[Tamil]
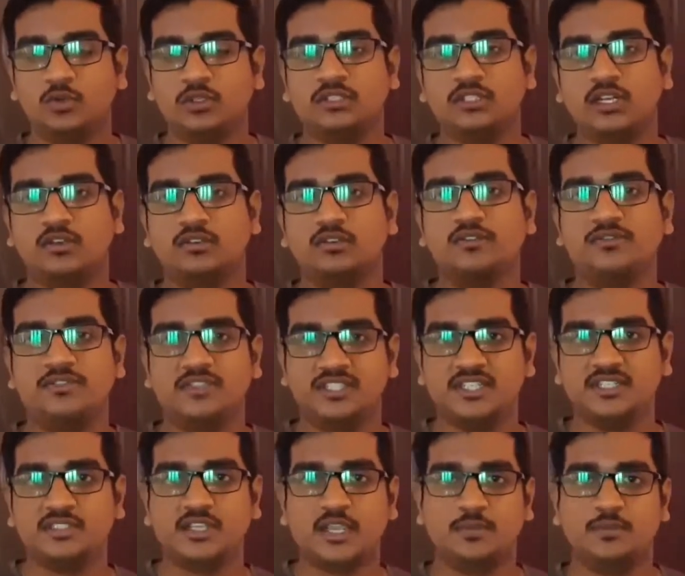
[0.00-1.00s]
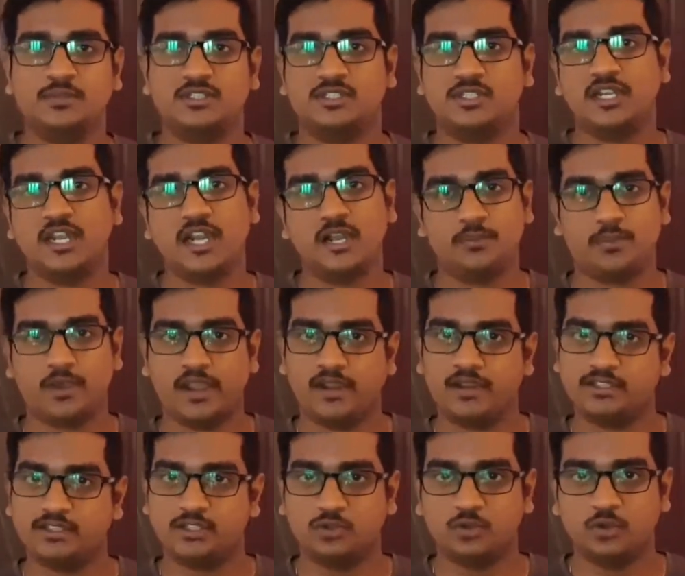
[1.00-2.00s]
டுவெல்த்தில் வந்து ஃபிசிக்ஸ் கெமிஸ்ட்ரி அண்ட்
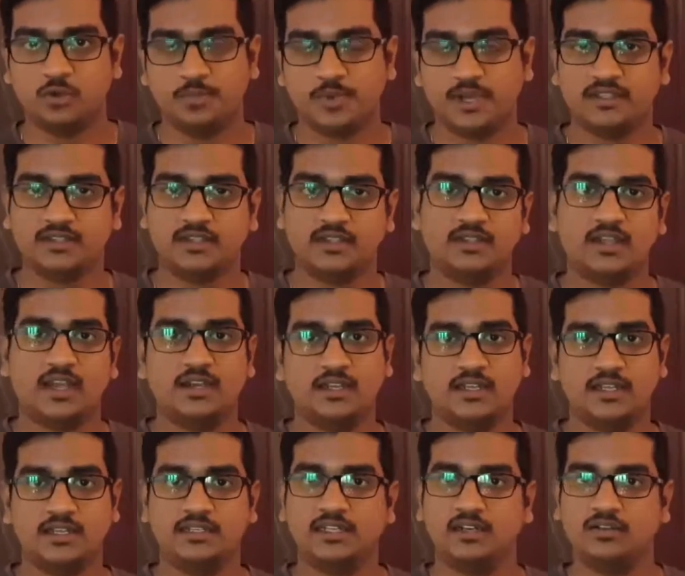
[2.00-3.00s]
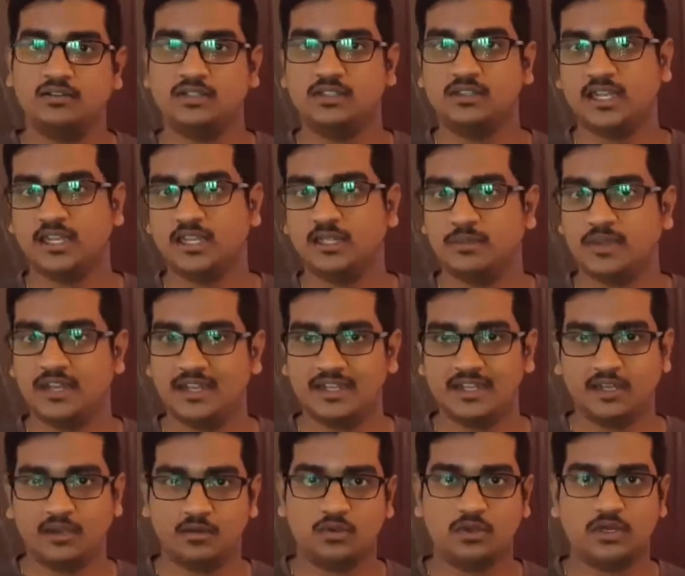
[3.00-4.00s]
பயாலஜி குரூப் எடுத்திருந்தால் நீங்கள் இதில் வந்து தனி
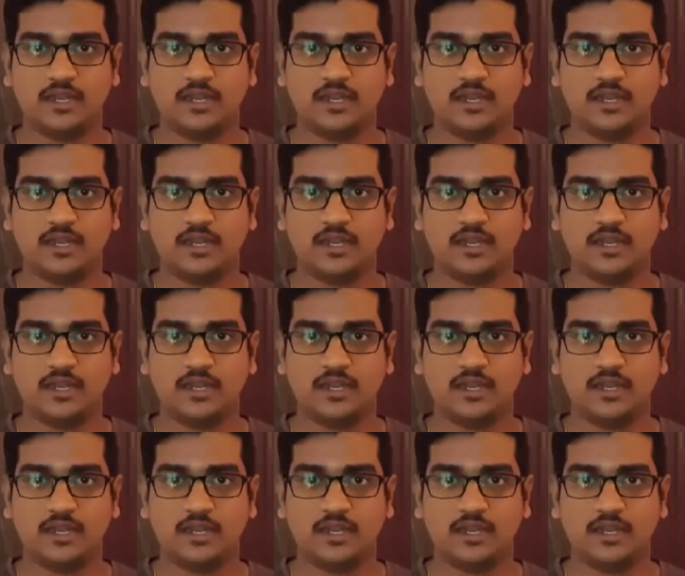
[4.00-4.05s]
மெடிக்கல்